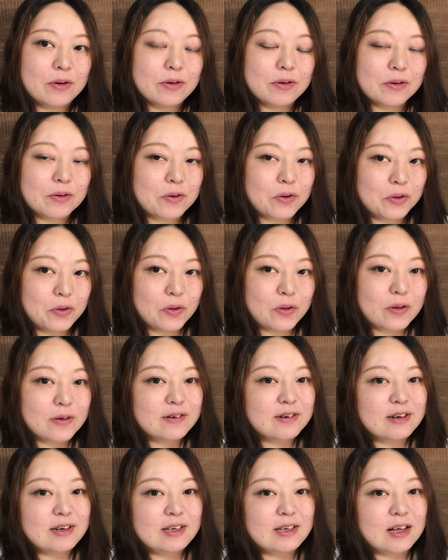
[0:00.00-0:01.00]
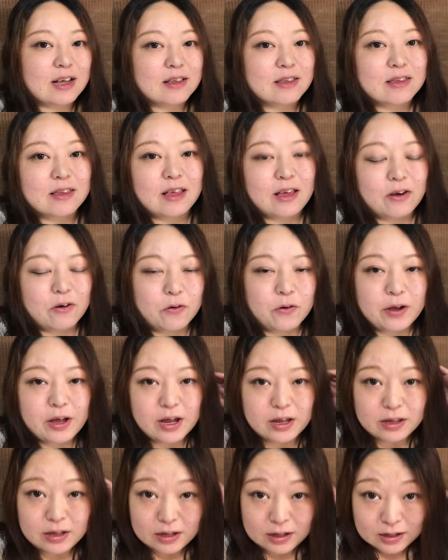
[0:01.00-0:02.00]
この年になって親
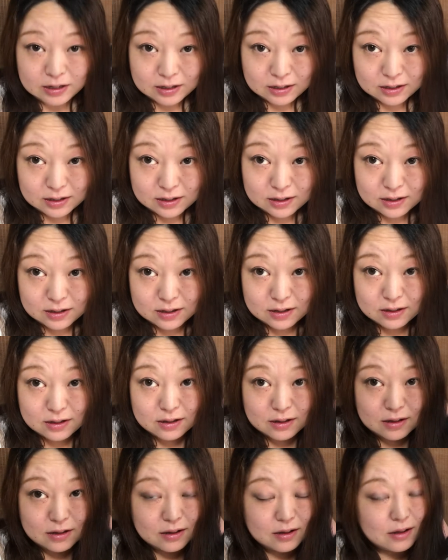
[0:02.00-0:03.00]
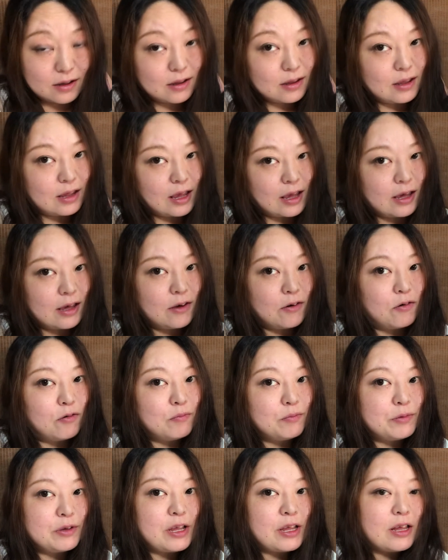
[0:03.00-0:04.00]
にねお
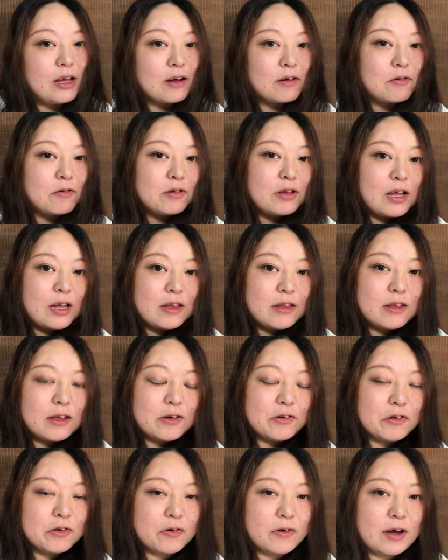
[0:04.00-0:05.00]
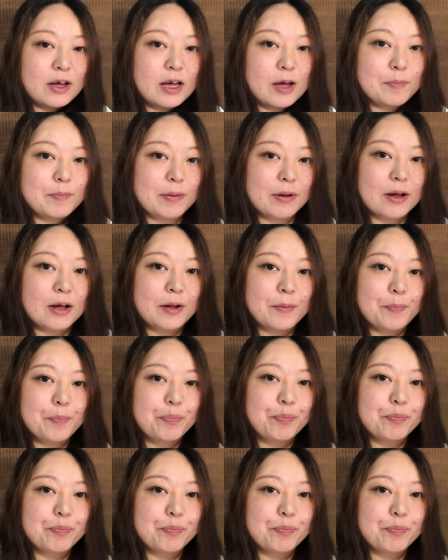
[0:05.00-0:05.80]
んぶで抱っこでっていうのはやっぱ